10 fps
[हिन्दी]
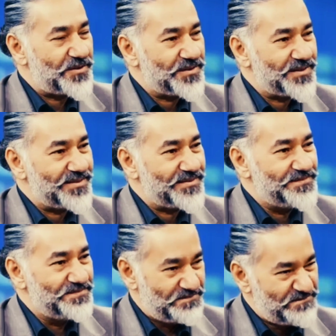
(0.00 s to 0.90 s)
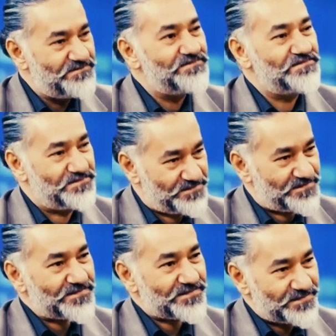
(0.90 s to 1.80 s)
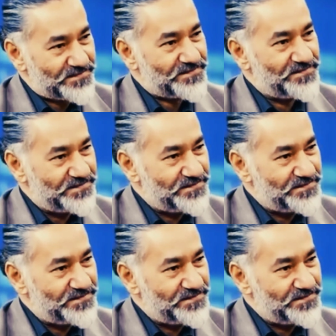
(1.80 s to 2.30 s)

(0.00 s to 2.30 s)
है मिशनरी लोगों की लाइफ फिर आपको पता है